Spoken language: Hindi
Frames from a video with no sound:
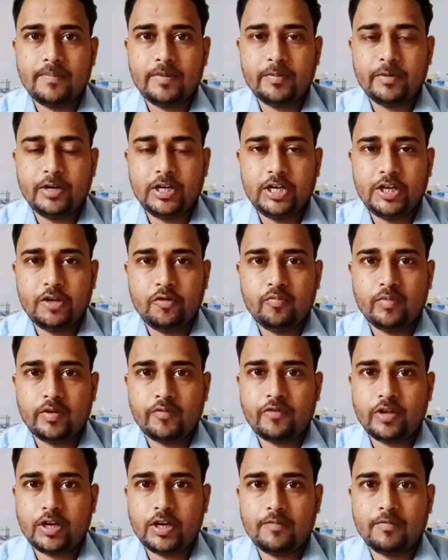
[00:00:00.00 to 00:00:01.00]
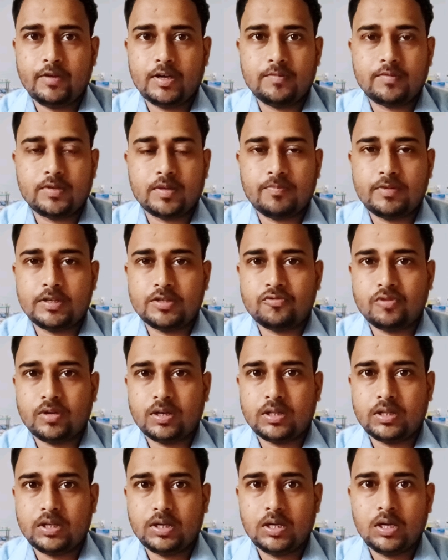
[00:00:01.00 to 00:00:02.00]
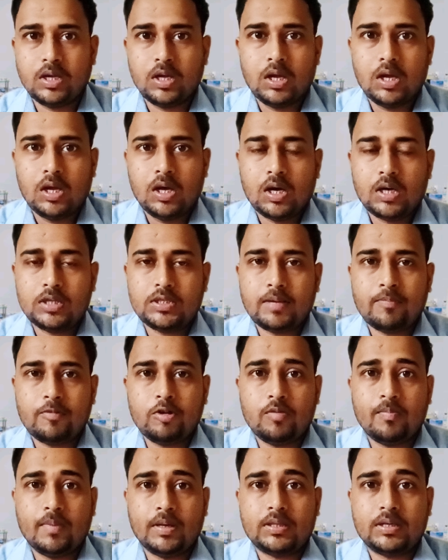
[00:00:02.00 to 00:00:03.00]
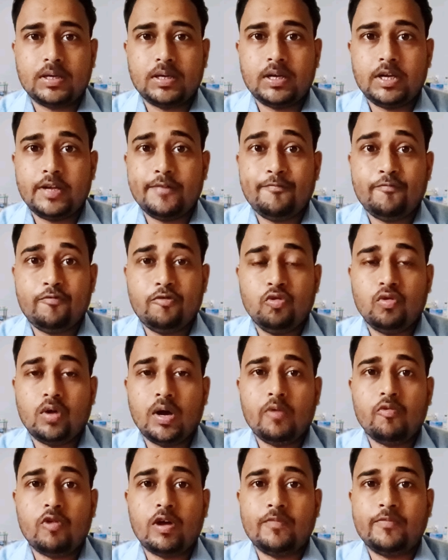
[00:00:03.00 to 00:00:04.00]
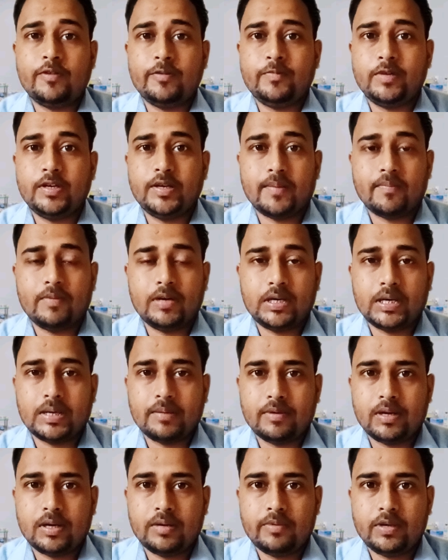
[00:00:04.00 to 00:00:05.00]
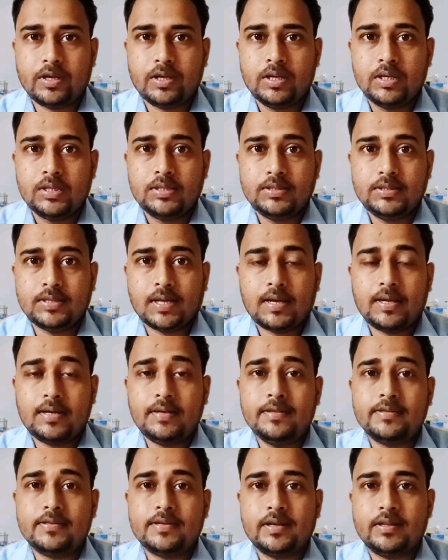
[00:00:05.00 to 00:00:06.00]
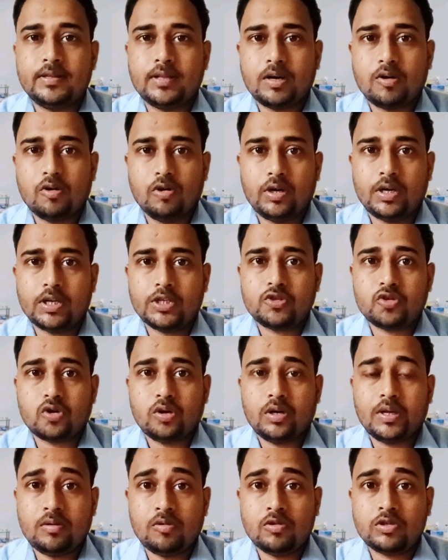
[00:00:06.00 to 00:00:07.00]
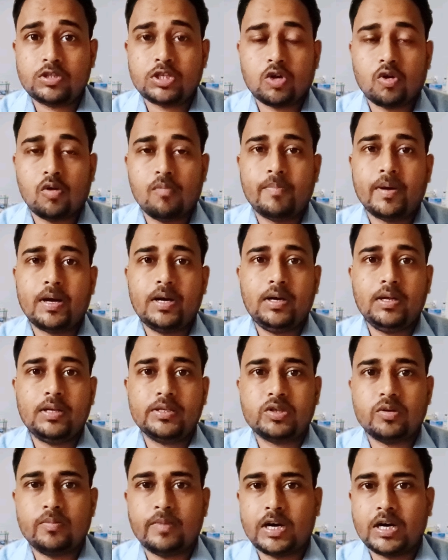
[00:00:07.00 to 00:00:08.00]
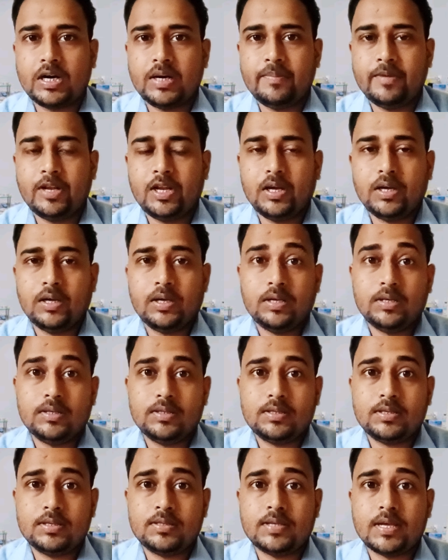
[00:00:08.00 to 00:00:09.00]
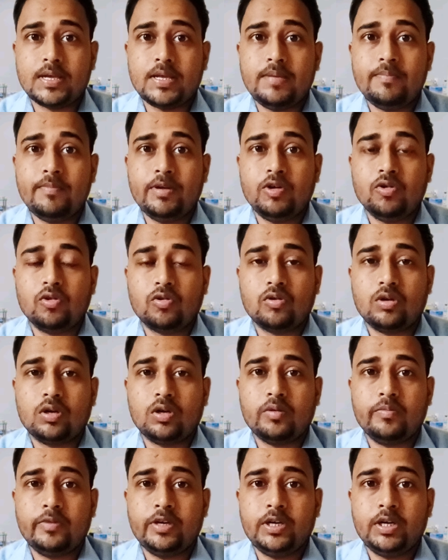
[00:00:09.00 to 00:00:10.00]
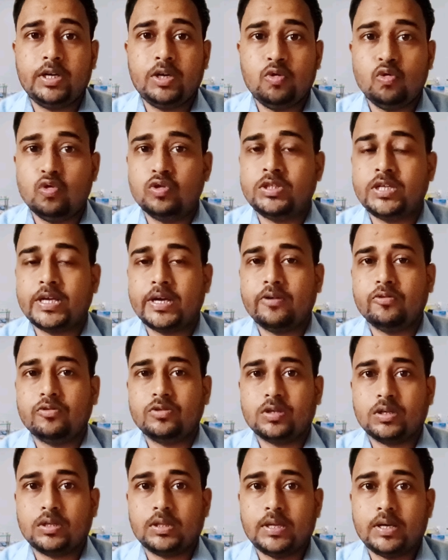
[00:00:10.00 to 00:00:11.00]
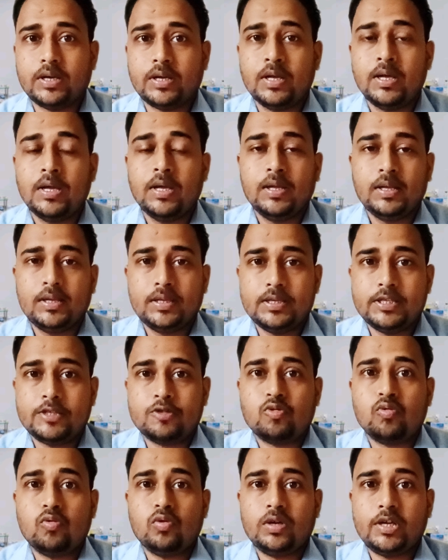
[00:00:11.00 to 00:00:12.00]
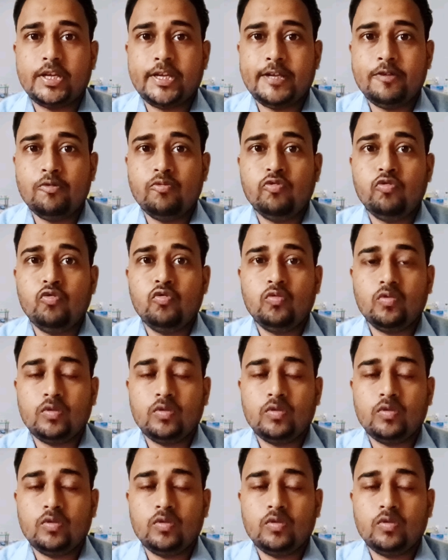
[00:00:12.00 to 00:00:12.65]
एम टी ट्यूब में फिर एक बार आप सबका स्वागत है आज हम लोग बात करेंगे फ्लूका का 150 टेबलेट के बारे में जानेंगे इसके अंदर कंटेंट सॉल्ट कौन सा कंपनी ने इसको मार्केट में लाया है इसके सही में डॉक्टर रिकमेंडेड डोज क्या हो सकता है इसको क्यों